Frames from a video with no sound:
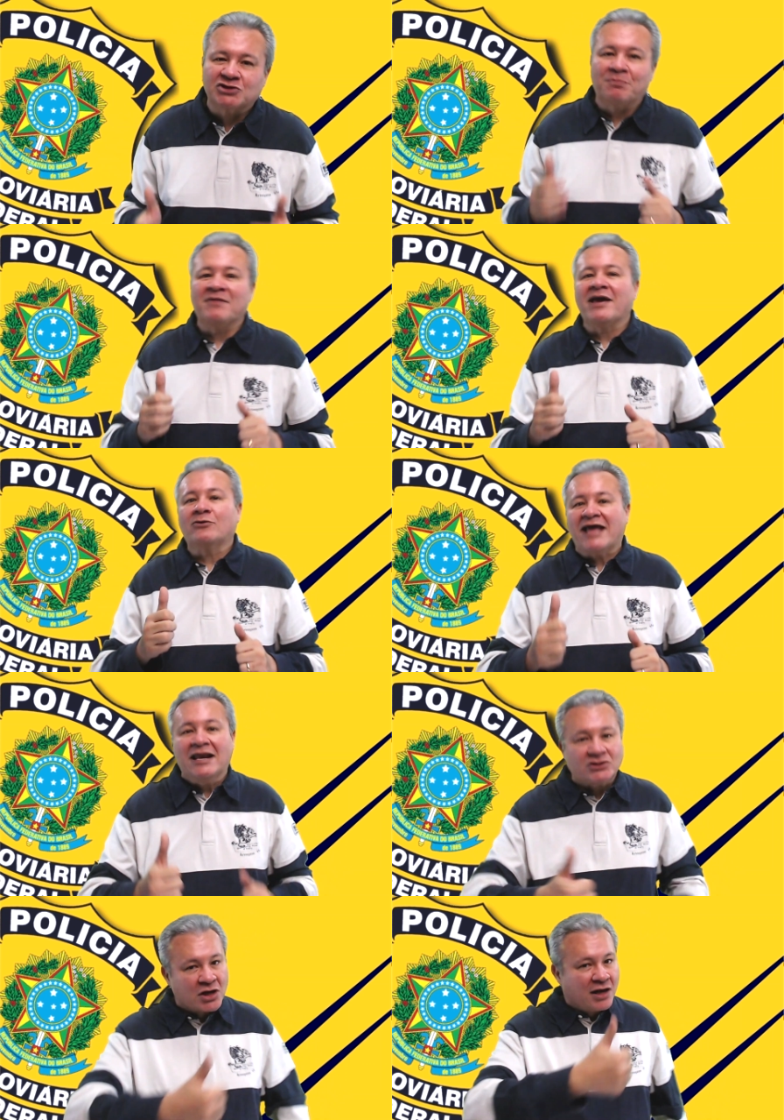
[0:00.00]
Primeiro
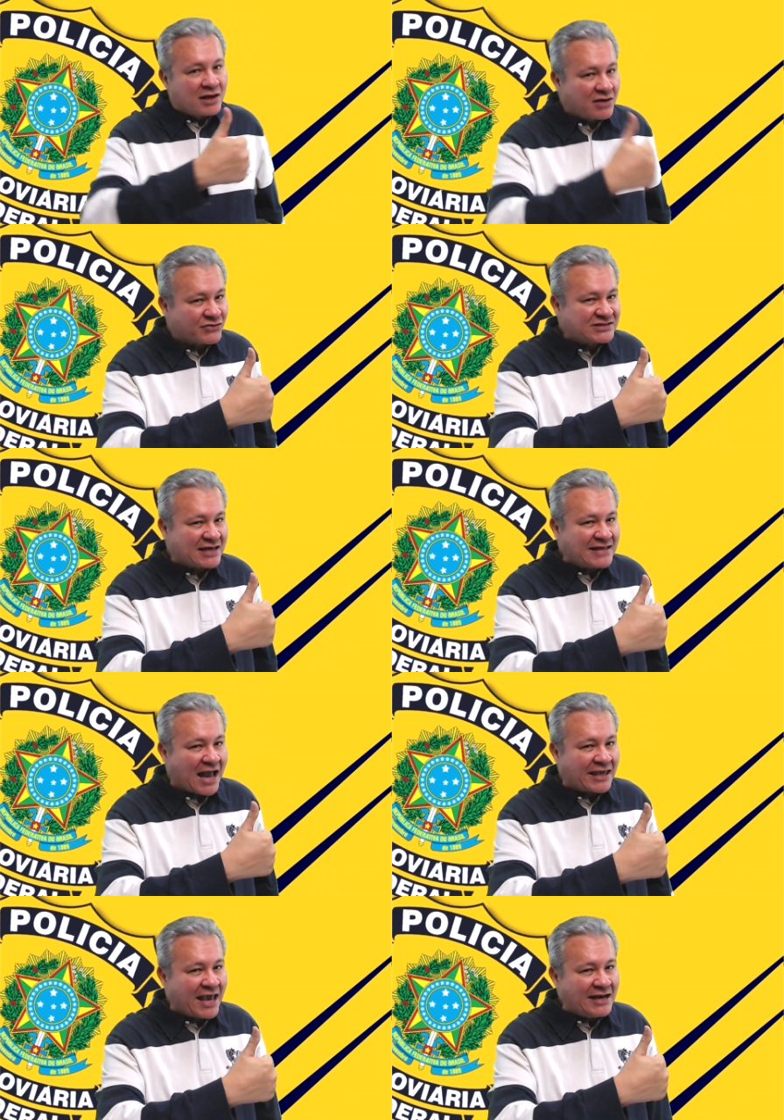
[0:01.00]
deles, que você dê
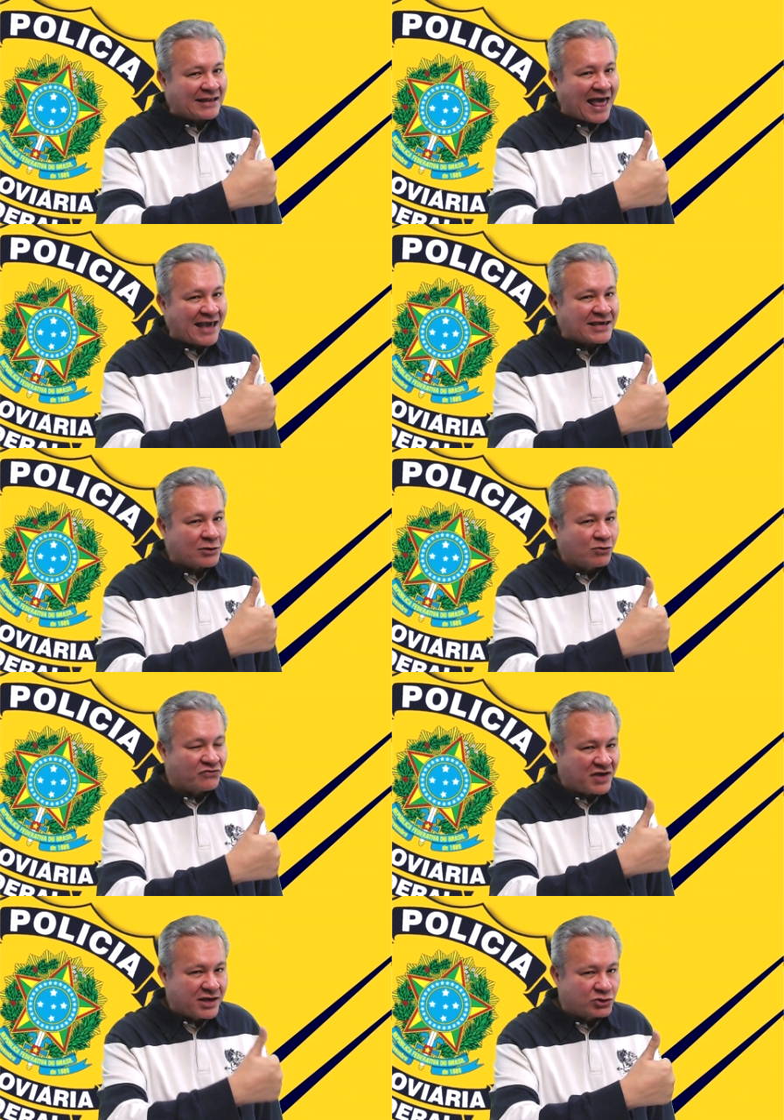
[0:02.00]
aquele like no
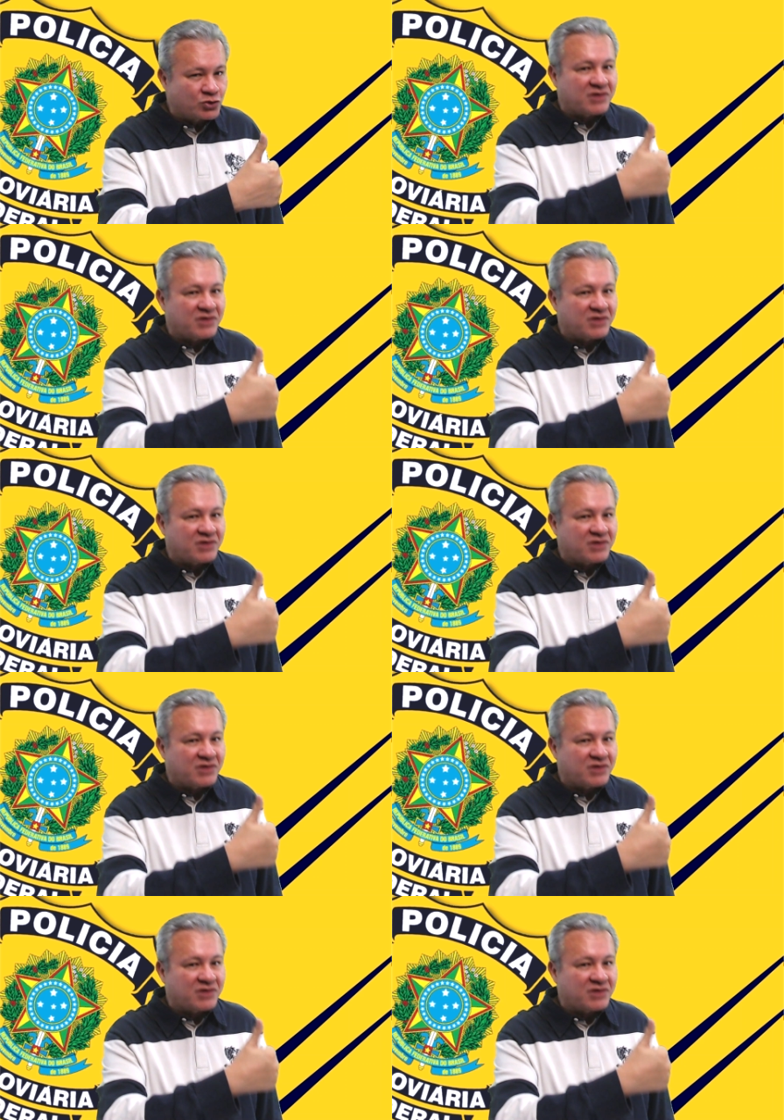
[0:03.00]
vídeo,